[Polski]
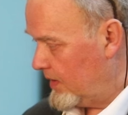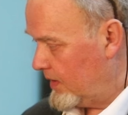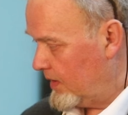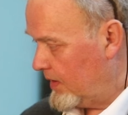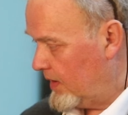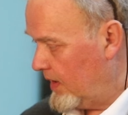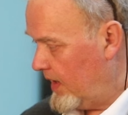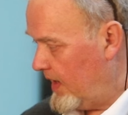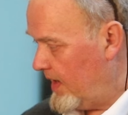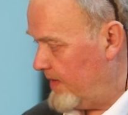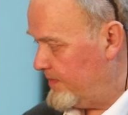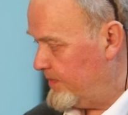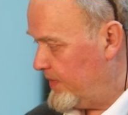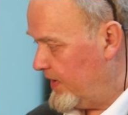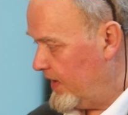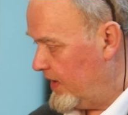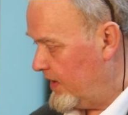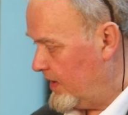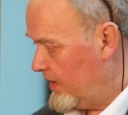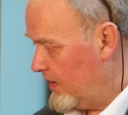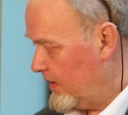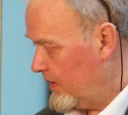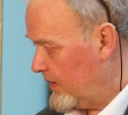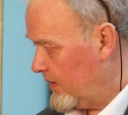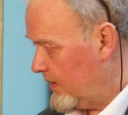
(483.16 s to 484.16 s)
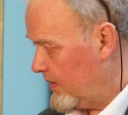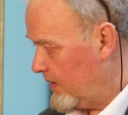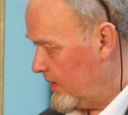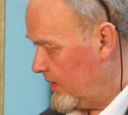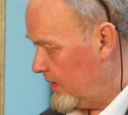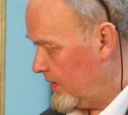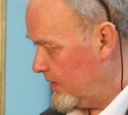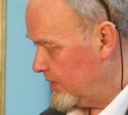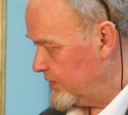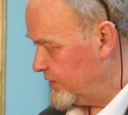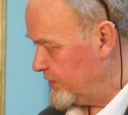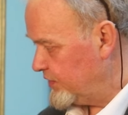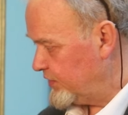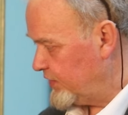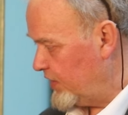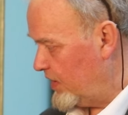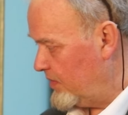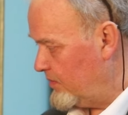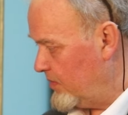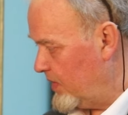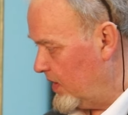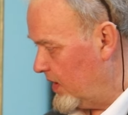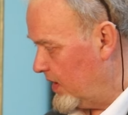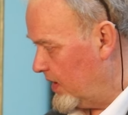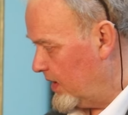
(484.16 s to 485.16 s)
Glebę,
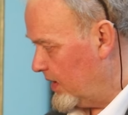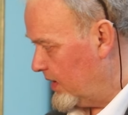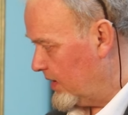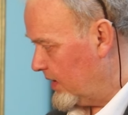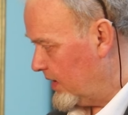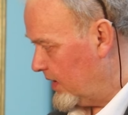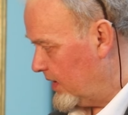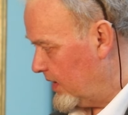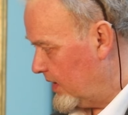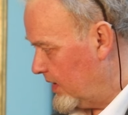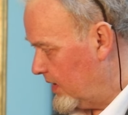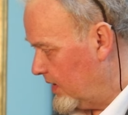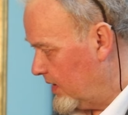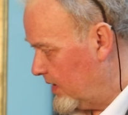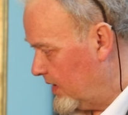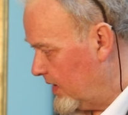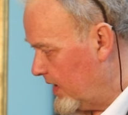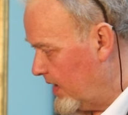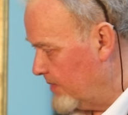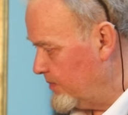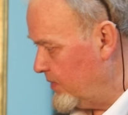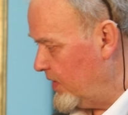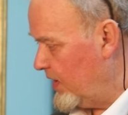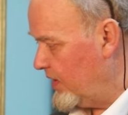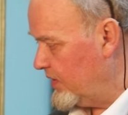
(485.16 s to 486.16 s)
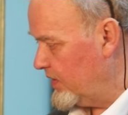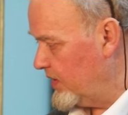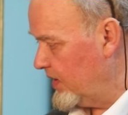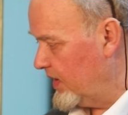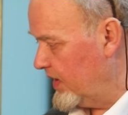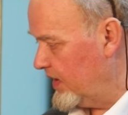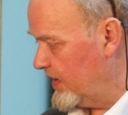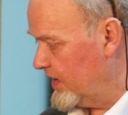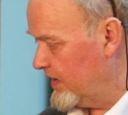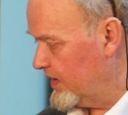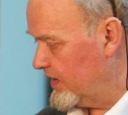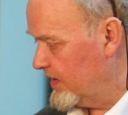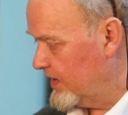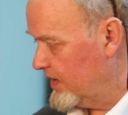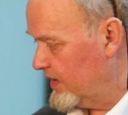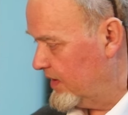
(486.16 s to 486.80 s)
ziemię, kamienie,